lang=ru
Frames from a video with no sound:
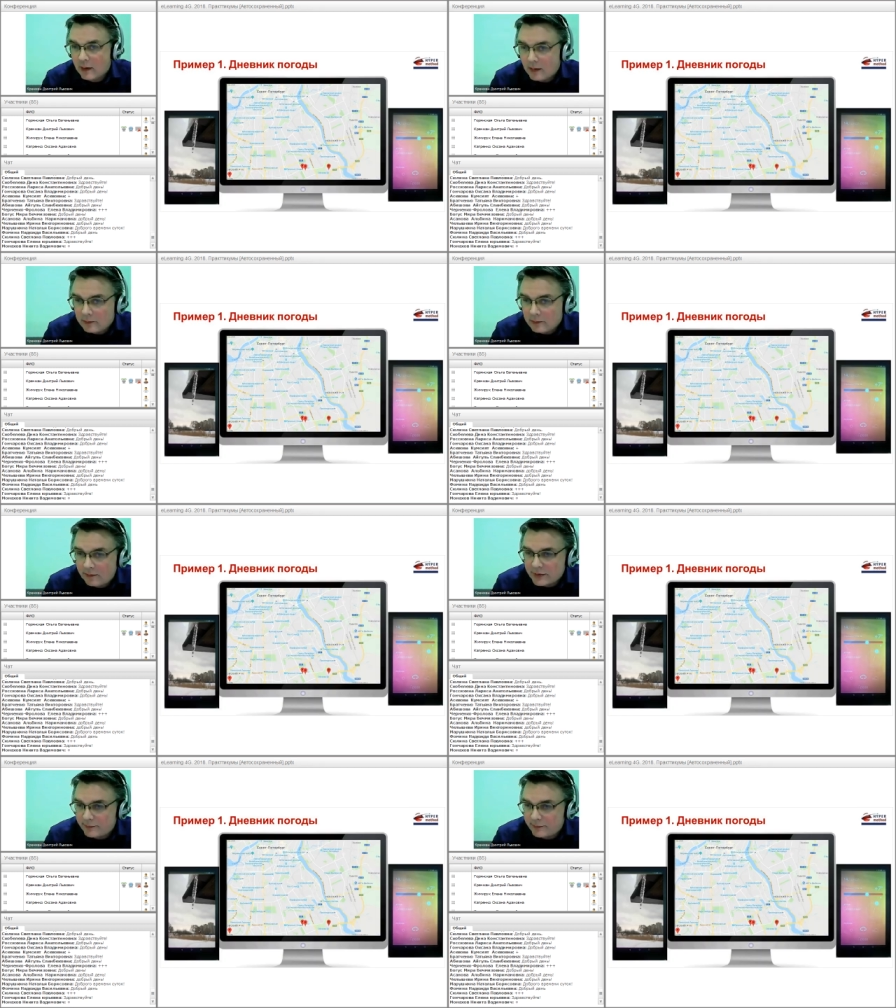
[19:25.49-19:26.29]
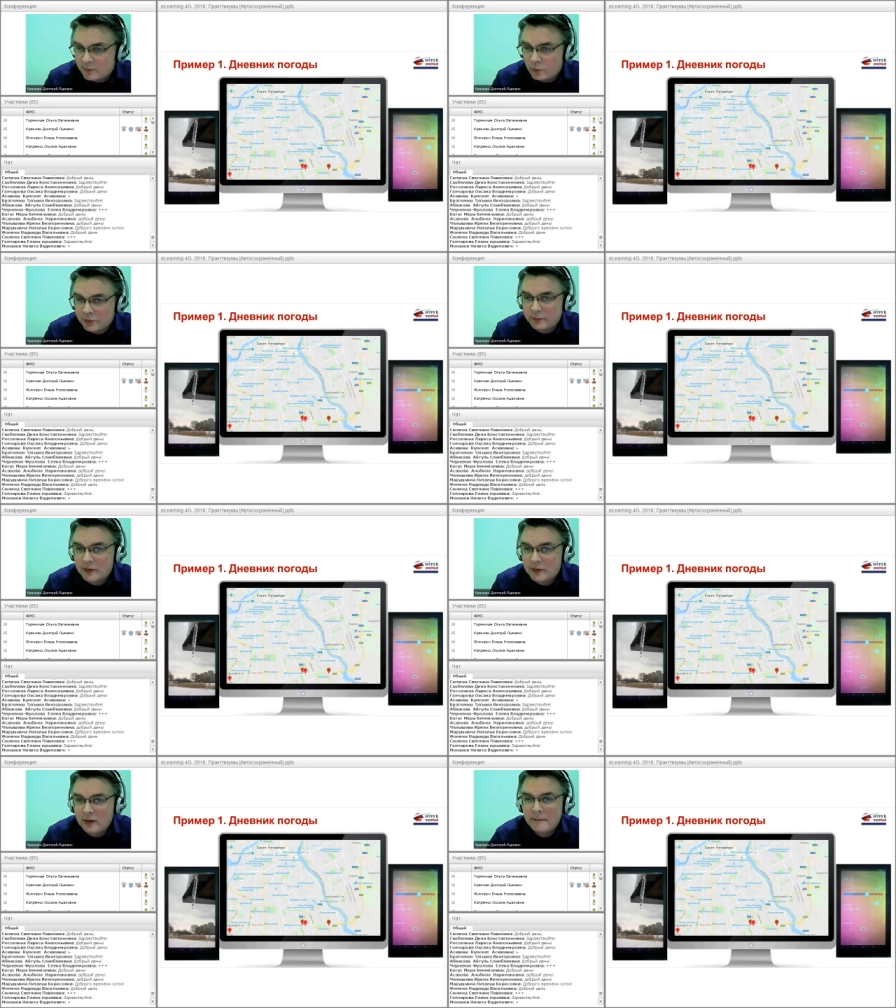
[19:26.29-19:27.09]
Давайте посмотрим
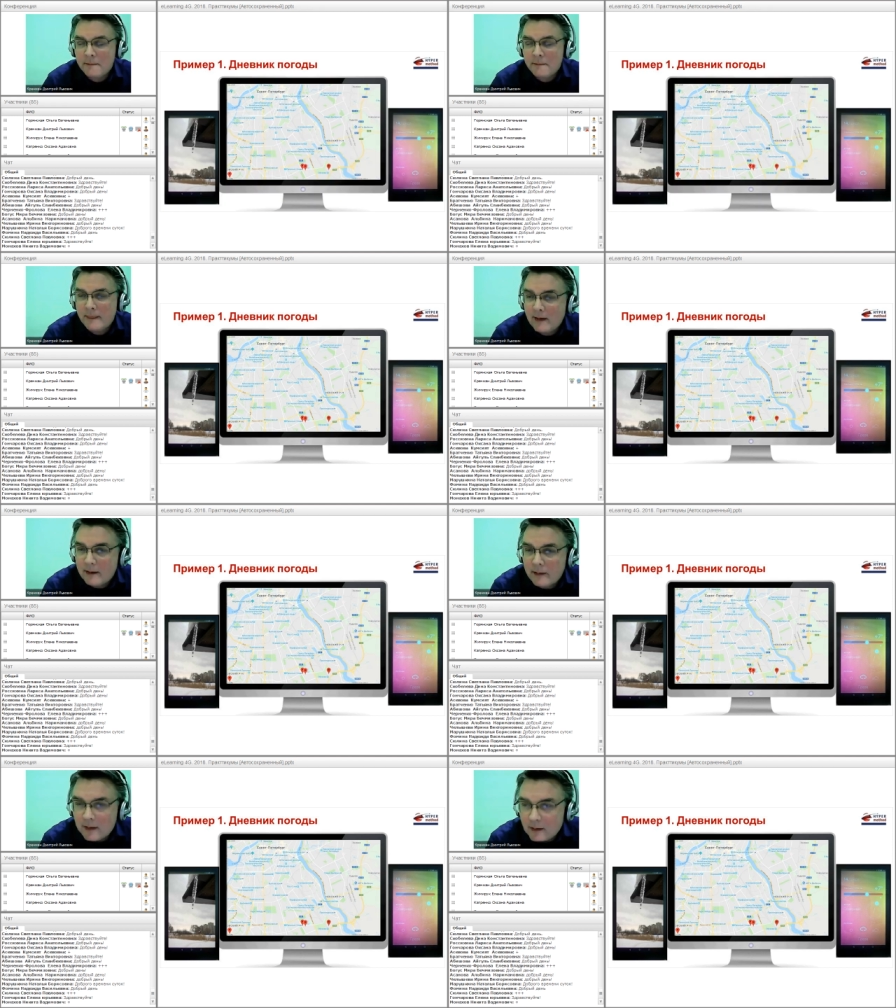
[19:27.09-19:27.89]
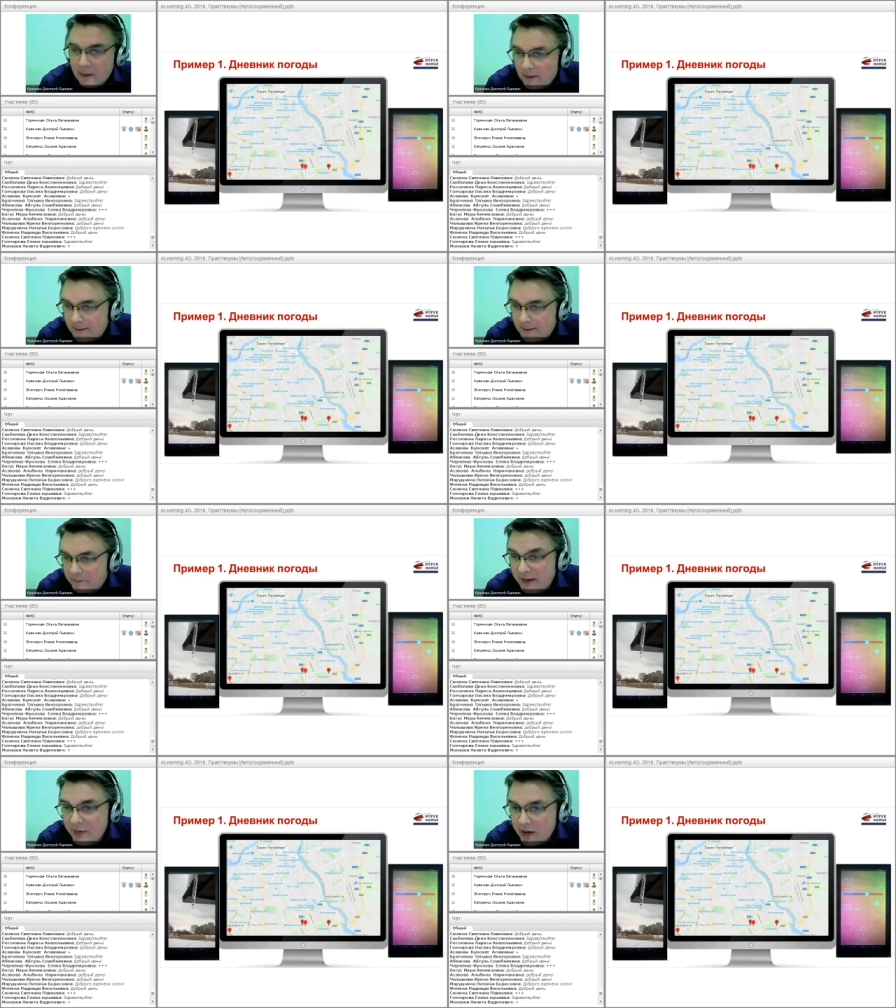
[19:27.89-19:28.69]
на а,
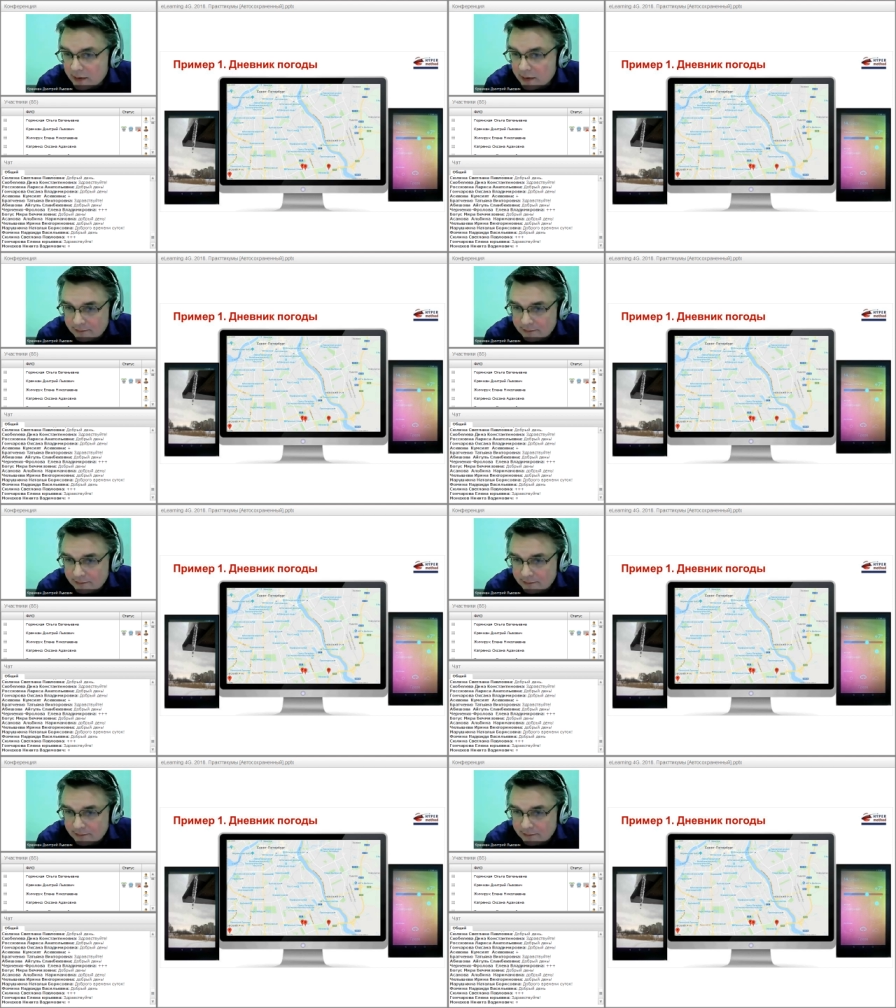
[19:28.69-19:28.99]
примеры.